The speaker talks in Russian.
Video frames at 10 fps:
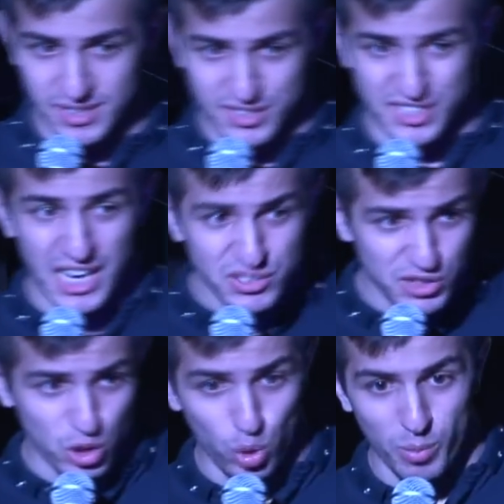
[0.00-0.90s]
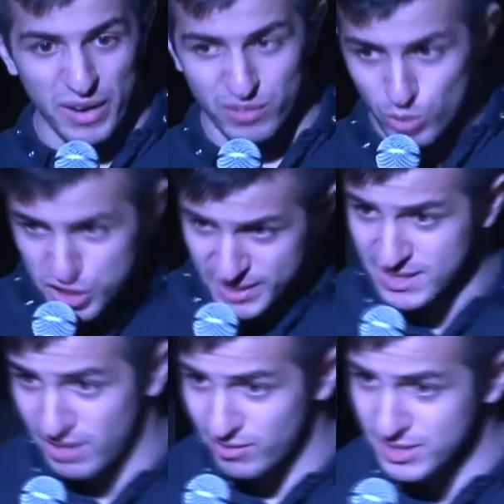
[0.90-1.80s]
э, здравствуйте, гурман, вы можете
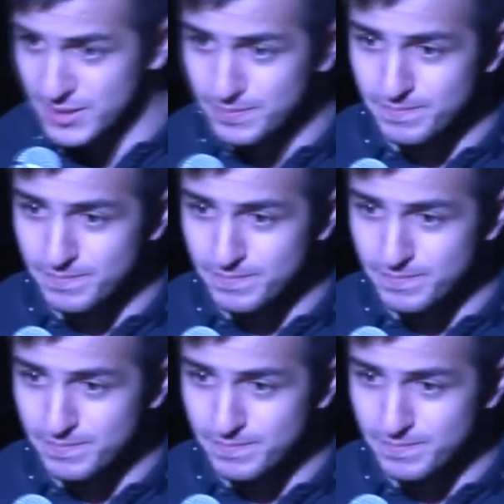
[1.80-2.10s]
разговаривать?